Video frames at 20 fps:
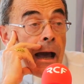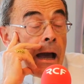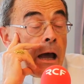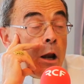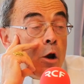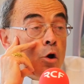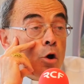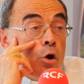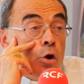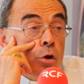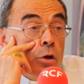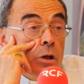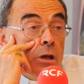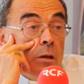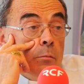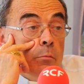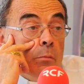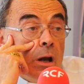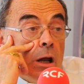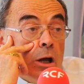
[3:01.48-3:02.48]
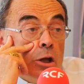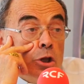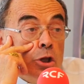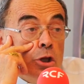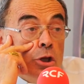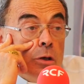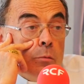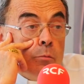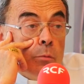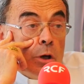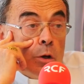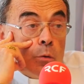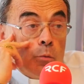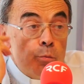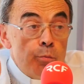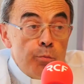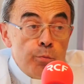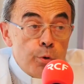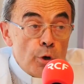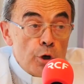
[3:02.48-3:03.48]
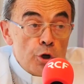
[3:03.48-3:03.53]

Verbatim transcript: Alors, il me l'a dit, mais pour